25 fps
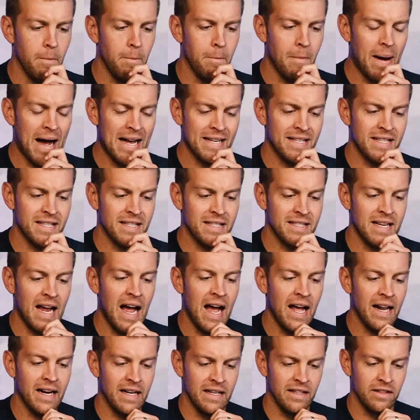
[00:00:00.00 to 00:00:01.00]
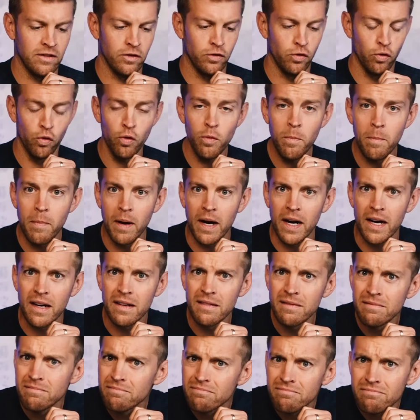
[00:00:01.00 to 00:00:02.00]
Maçaranduba?
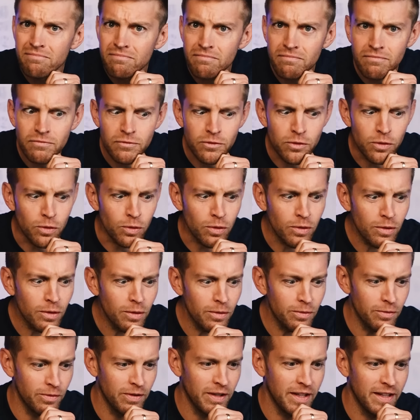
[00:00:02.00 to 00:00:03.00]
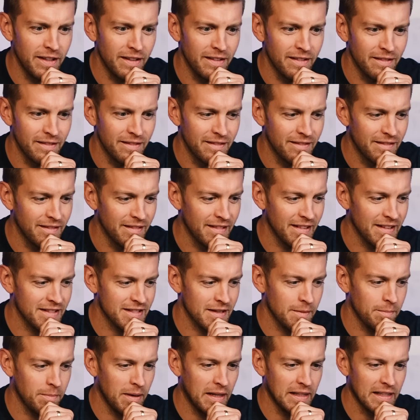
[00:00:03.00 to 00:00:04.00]
Nunca ouvi
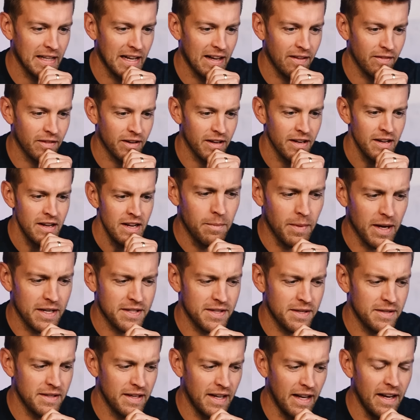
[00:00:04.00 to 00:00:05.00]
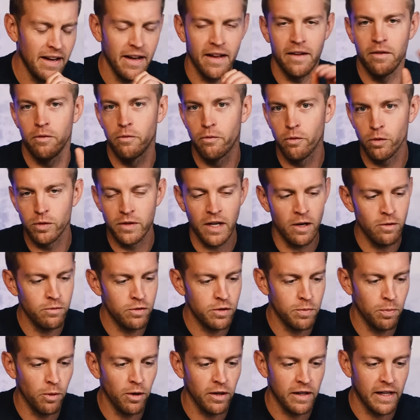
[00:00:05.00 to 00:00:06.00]
essa palavra. Mas ele, eu vou dar um
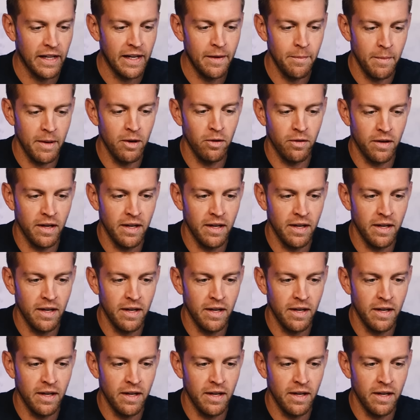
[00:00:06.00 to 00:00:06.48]
spoiler, ele meio